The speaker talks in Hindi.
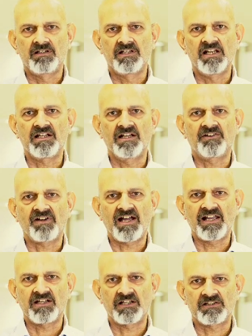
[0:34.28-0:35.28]
क्लिनिकल
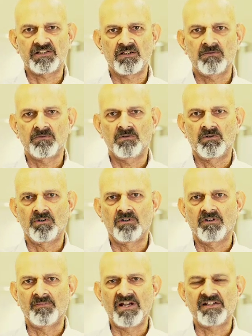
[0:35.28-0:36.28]
ट्रायल करता हूँ
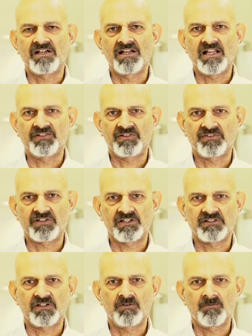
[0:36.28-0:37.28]
और मेटा एनालिसिस
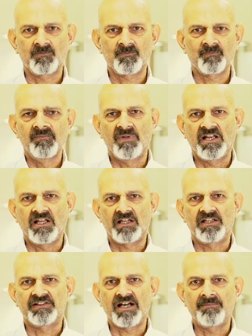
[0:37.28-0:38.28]
करता हूँ मैंने
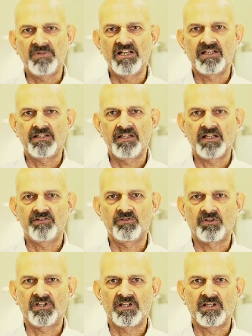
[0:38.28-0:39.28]
एक किताब भी लिखी है
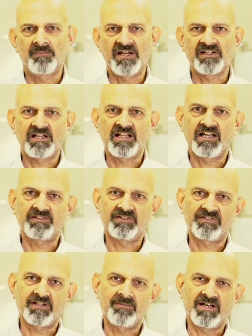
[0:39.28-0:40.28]
जो कि मेटा
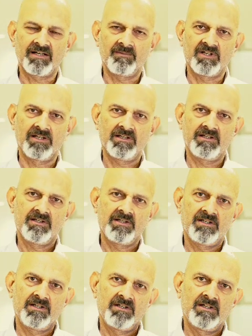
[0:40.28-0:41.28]
एनालिसिस के बारे में है
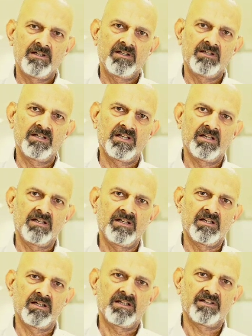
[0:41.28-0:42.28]

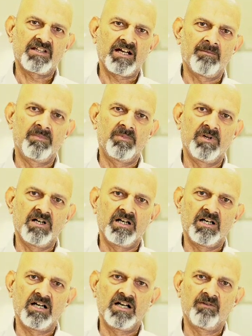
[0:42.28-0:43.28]
ये किताब
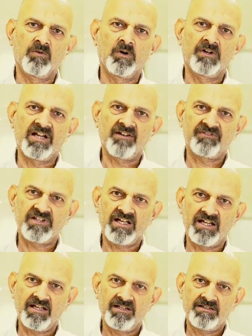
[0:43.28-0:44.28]
अवार्ड
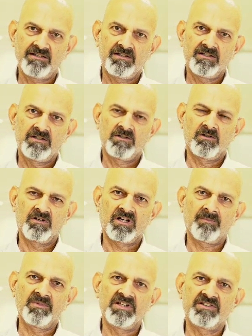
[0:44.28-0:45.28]
याफ्ता है
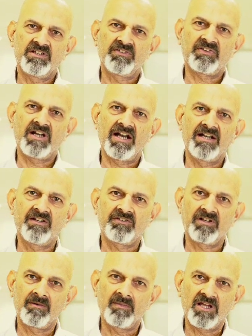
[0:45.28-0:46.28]
और अपने तीसरे
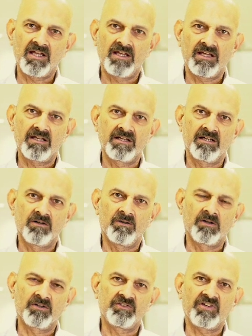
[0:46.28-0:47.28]
एडिशन में है
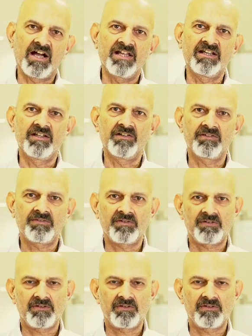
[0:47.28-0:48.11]
और चाइनीज़